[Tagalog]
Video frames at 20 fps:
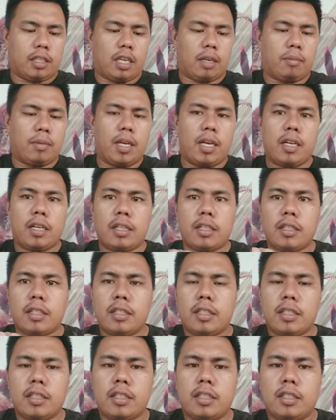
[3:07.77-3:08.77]
game na
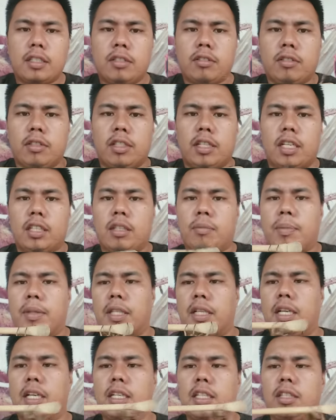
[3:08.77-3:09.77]
huwag natin
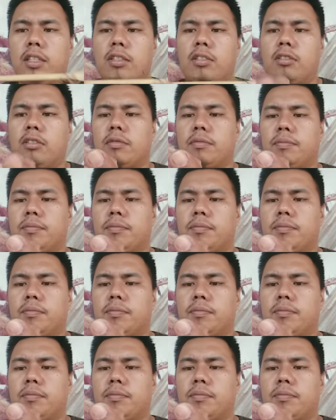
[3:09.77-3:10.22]
patagalin to